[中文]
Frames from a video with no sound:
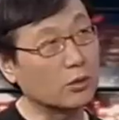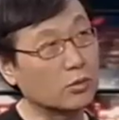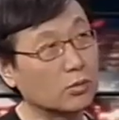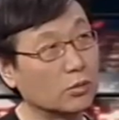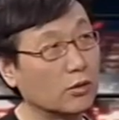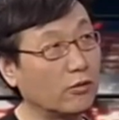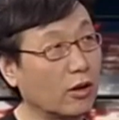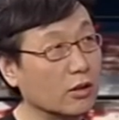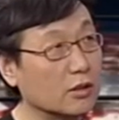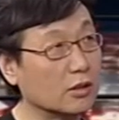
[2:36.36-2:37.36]
出租的
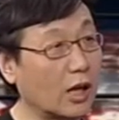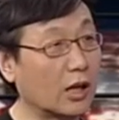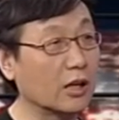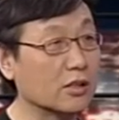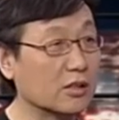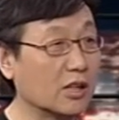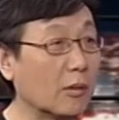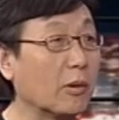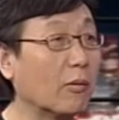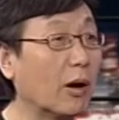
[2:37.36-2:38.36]
房子大概值
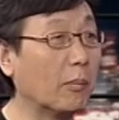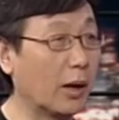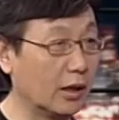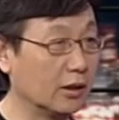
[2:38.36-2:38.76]
两百万吧，